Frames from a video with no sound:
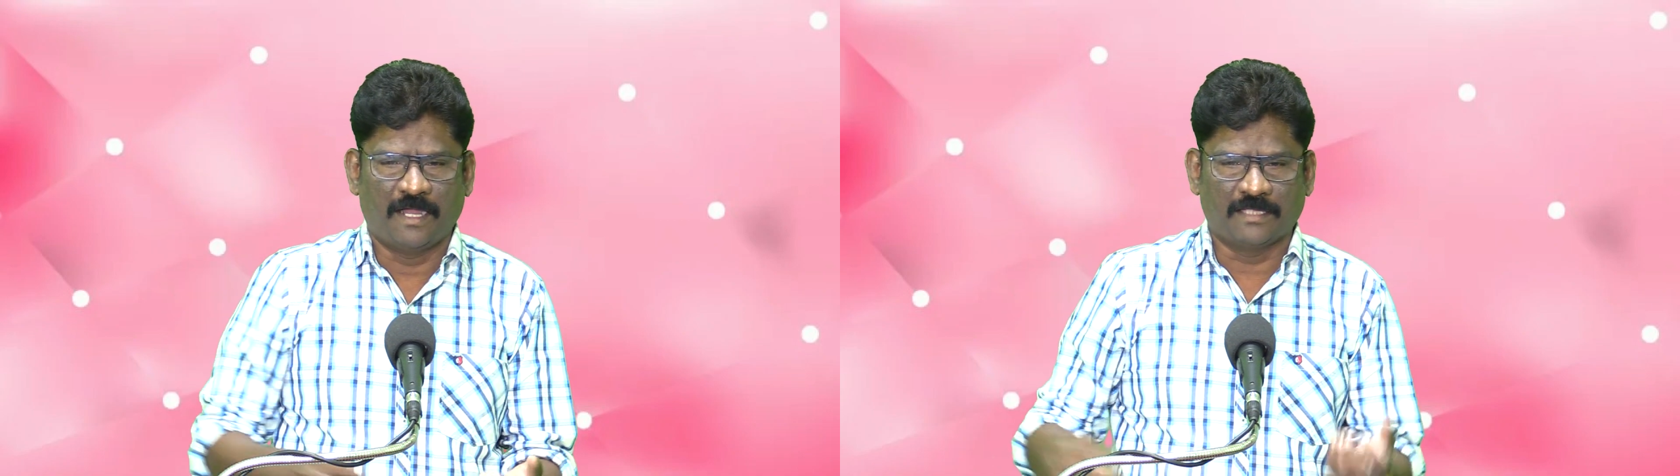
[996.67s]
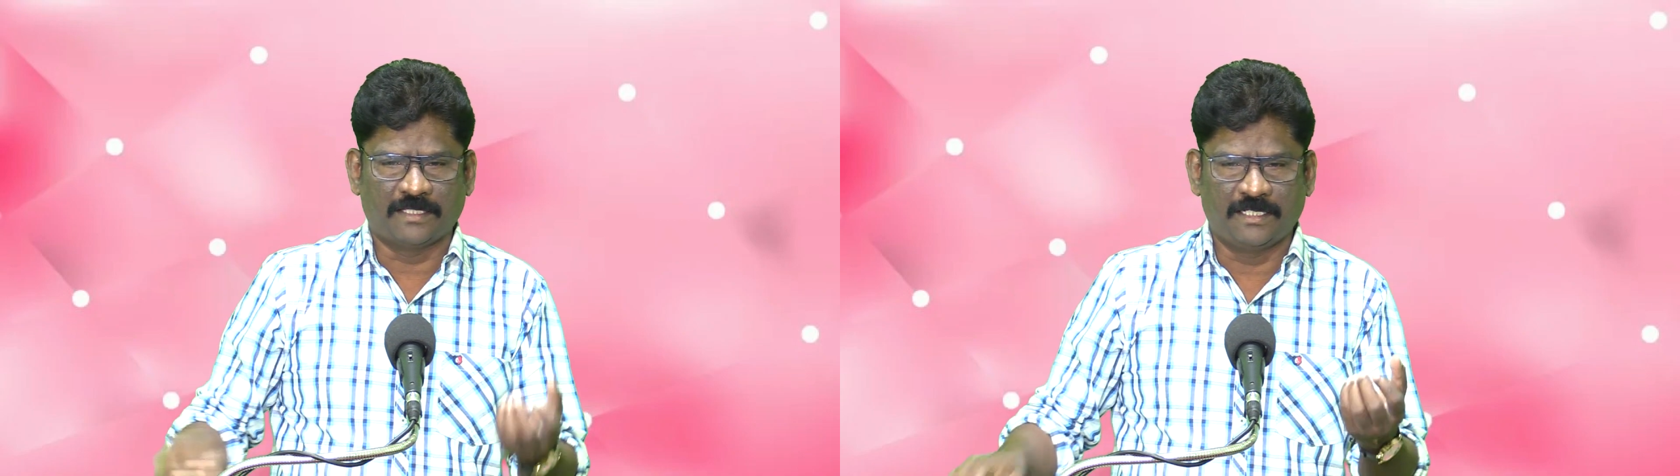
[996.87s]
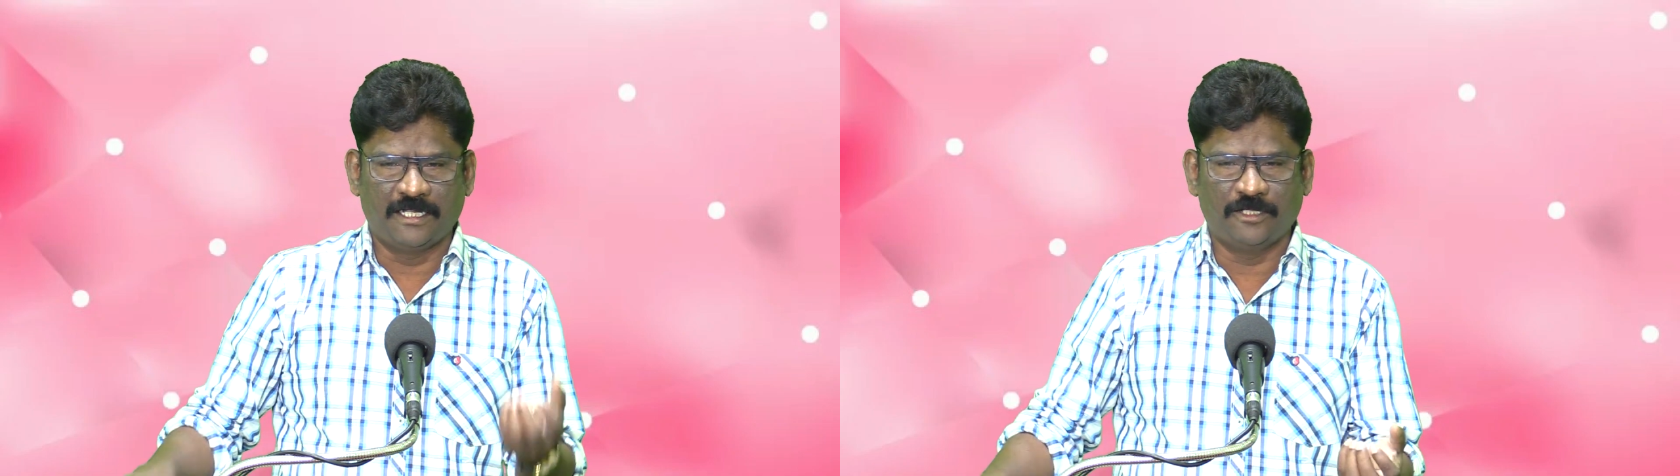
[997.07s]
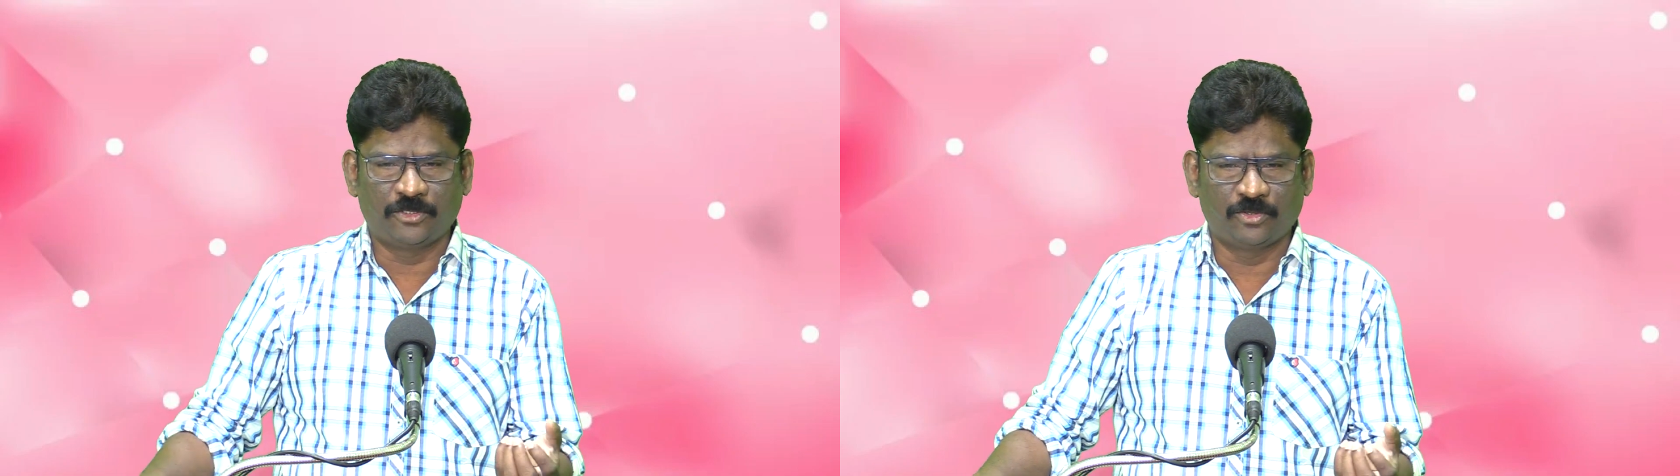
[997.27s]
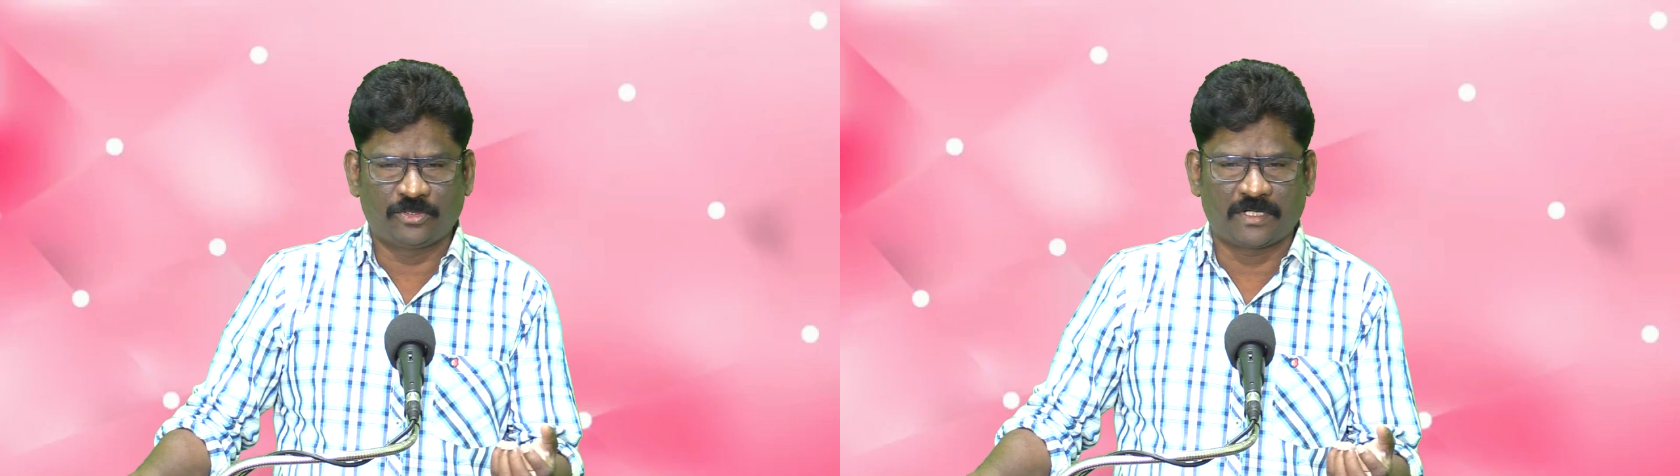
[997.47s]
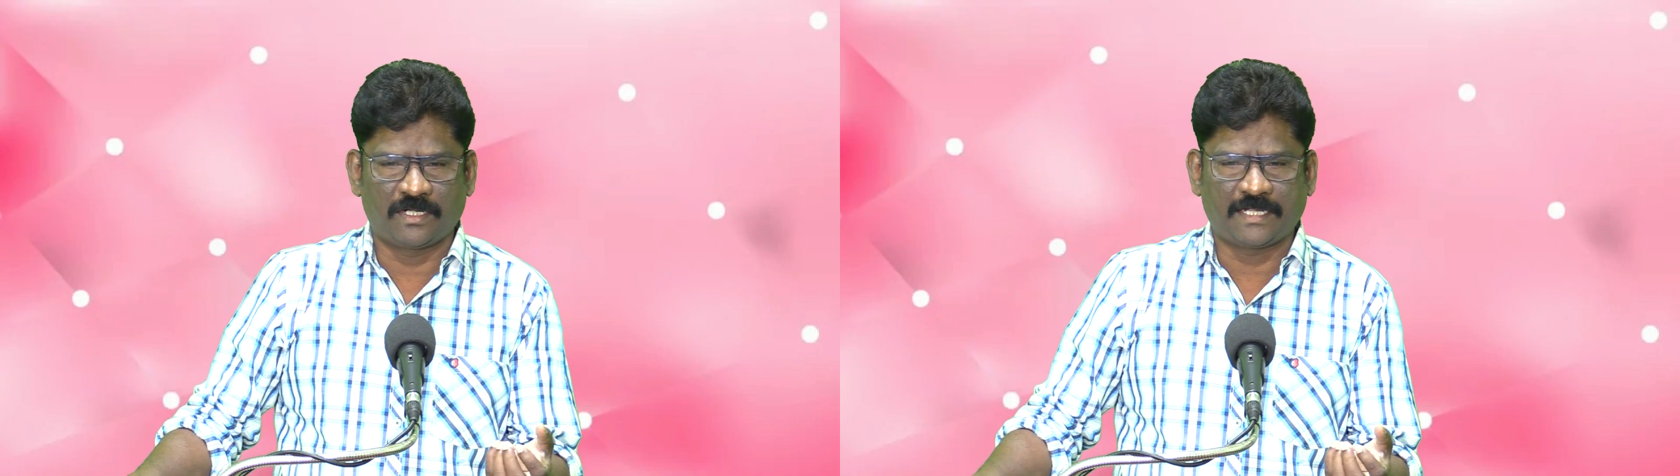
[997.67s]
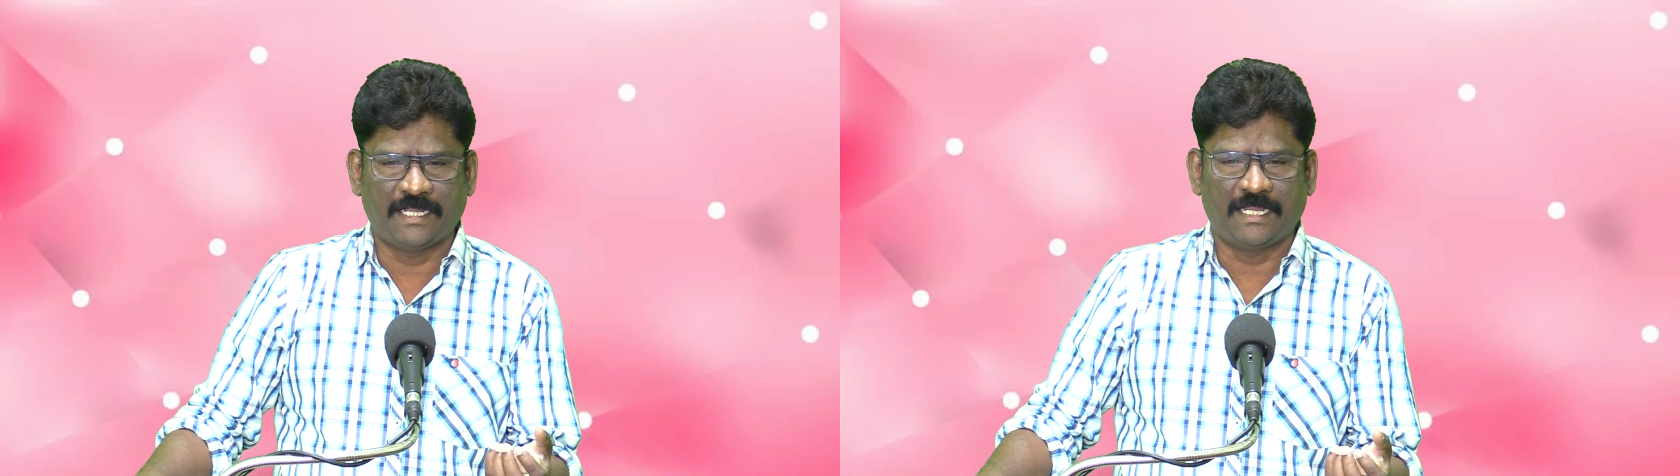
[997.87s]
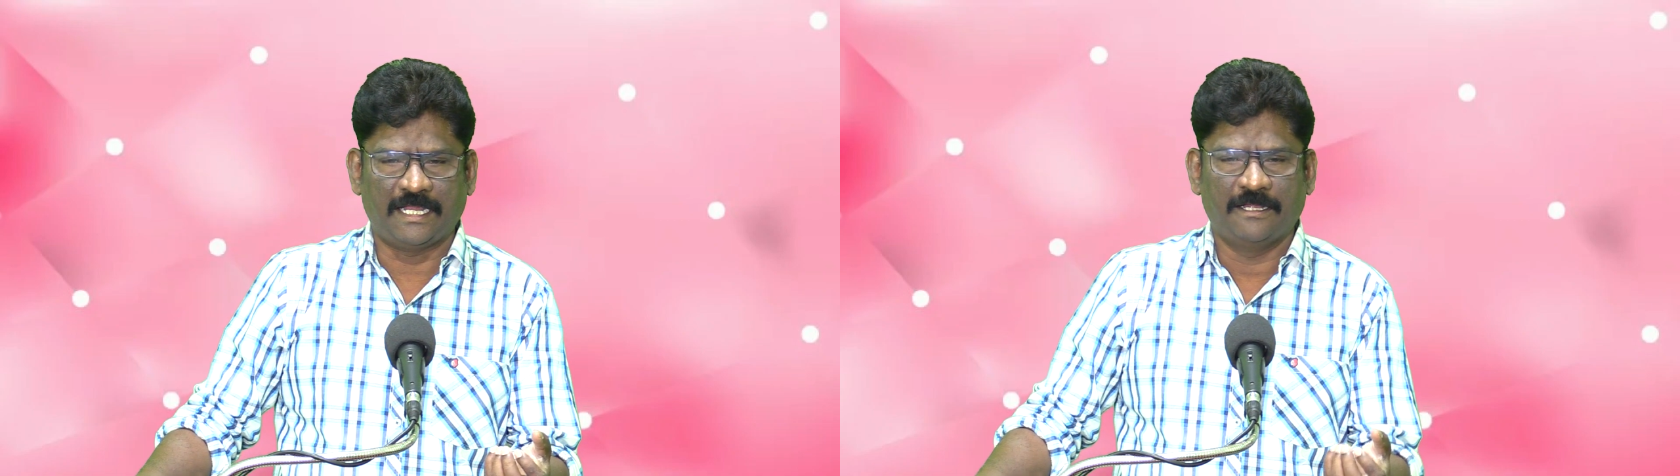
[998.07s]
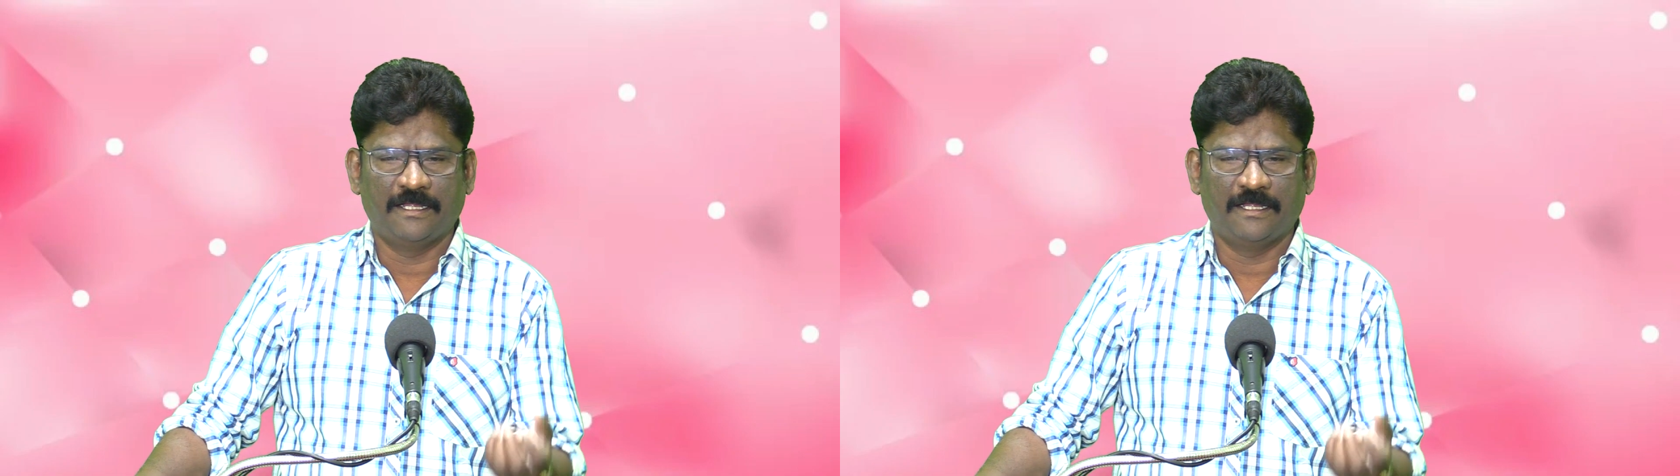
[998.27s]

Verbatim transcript: அந்த ஏழு தூதர்கள் கையில்